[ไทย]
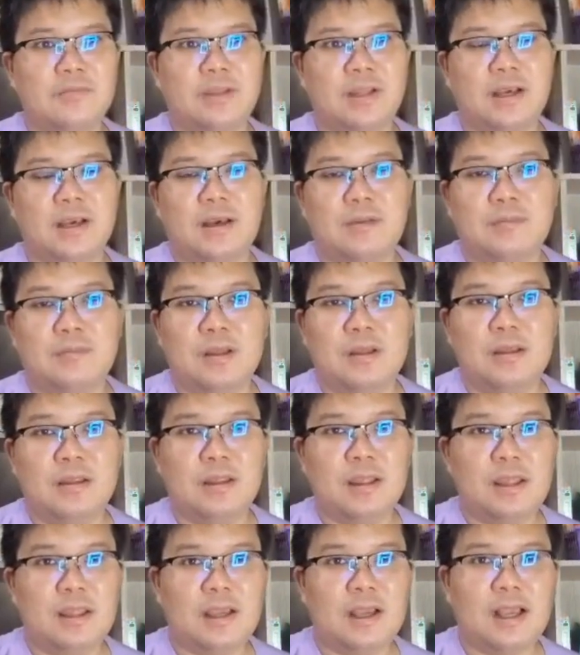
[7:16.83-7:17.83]
นะครับ
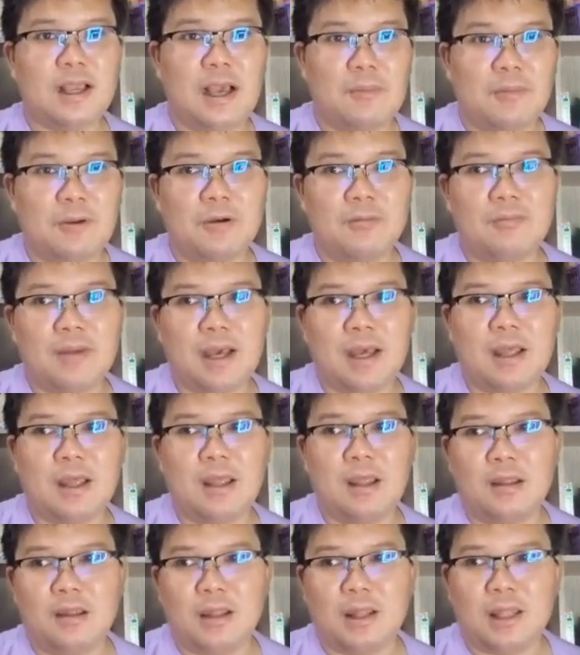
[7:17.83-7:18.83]
ที่จะกลับเข้ามา
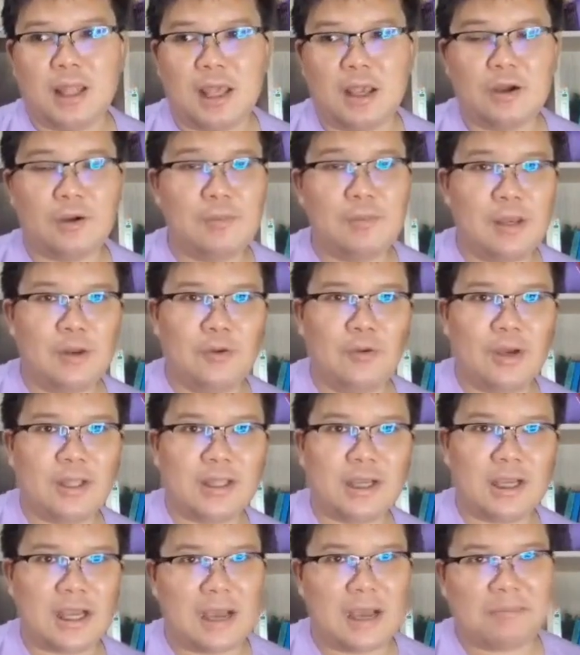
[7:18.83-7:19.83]
แต่ก็ไม่รู้ว่า
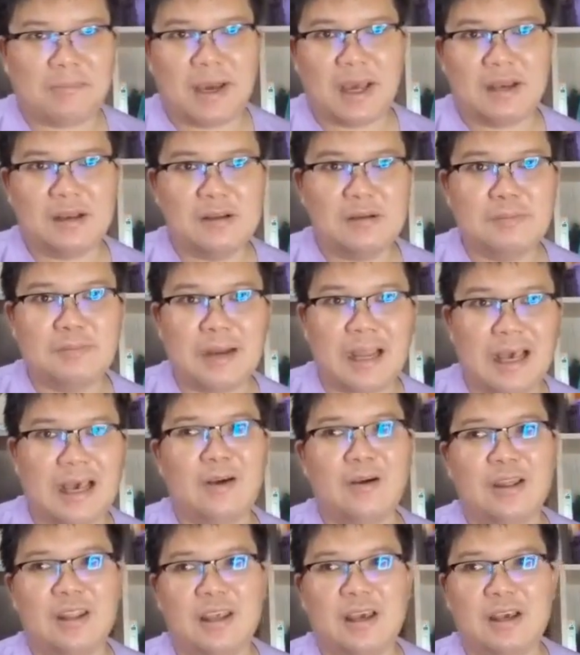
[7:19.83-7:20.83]
จะกลับมาหรือเปล่า
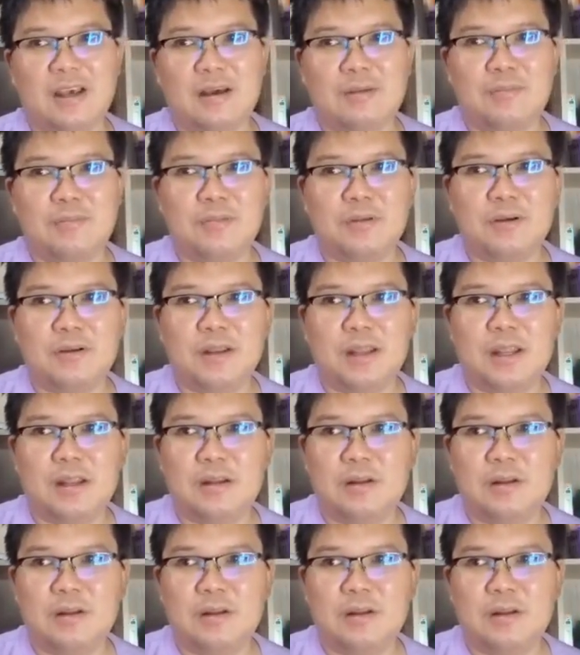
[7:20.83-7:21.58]
นะครับก็